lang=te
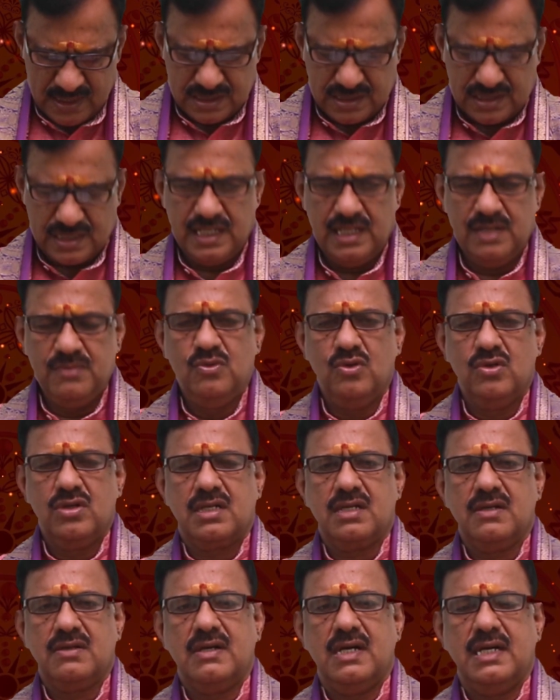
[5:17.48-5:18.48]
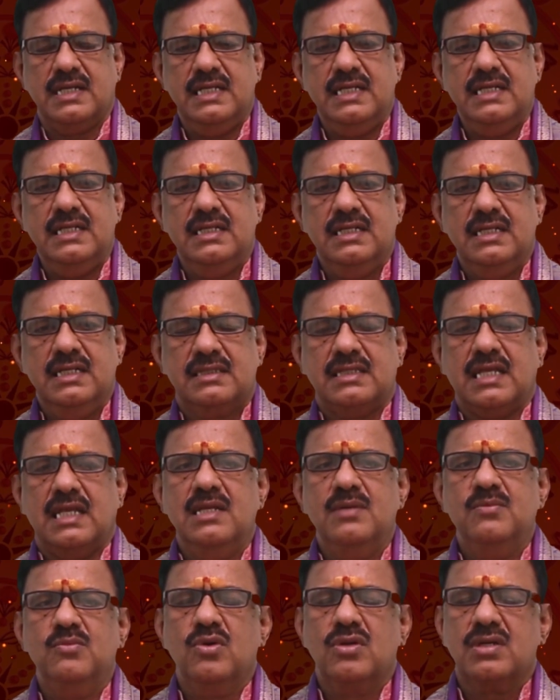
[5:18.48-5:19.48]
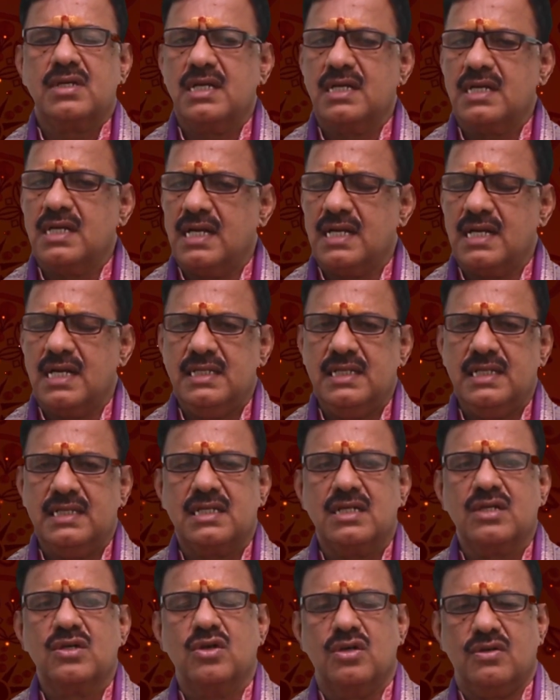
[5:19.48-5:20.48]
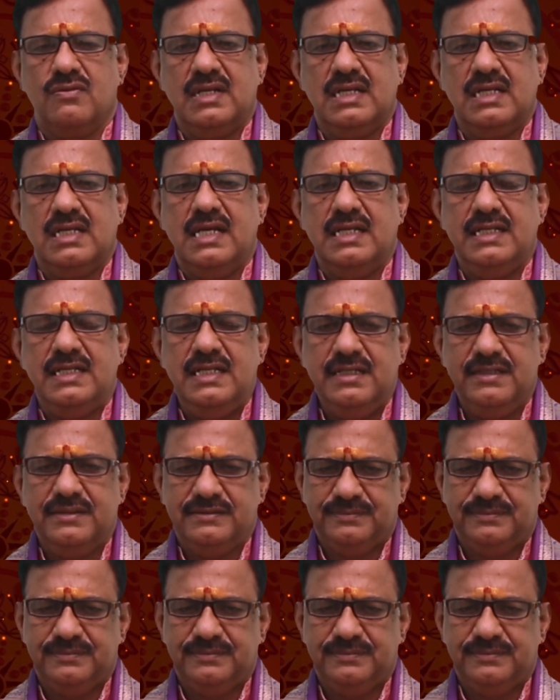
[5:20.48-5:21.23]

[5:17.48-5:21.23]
స్త్రీ మూలకం కానీ తల్లి మూలకంగా కానీ ఏదైనా గొడవలు కానీ